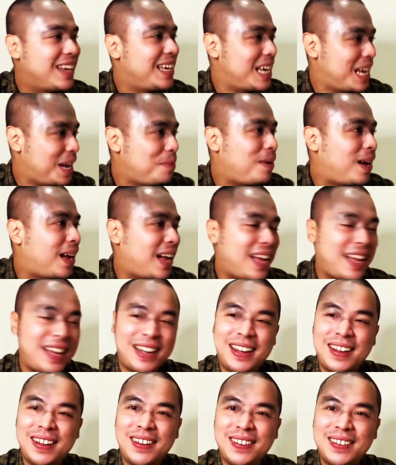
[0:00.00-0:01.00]
Iya, Mak.
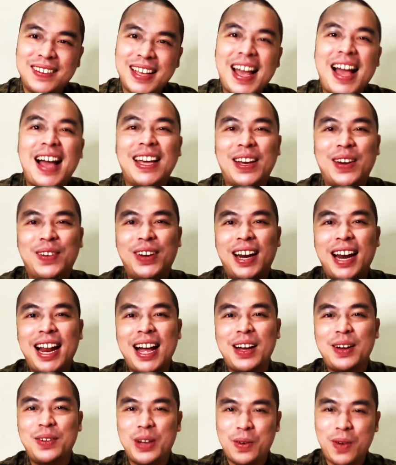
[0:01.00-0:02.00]
Ah, ya udahlah,
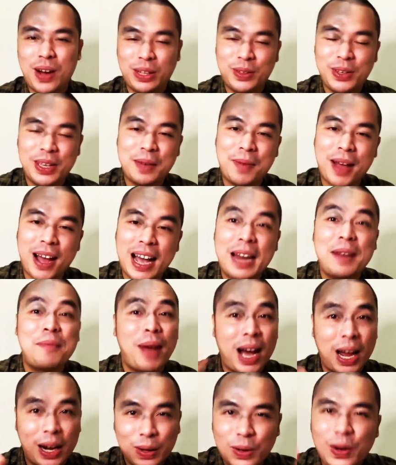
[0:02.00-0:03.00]
udah waktunya makan.
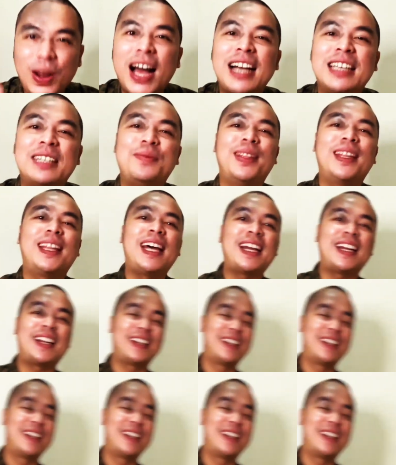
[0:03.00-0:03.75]
Makan dulu ah sebentar.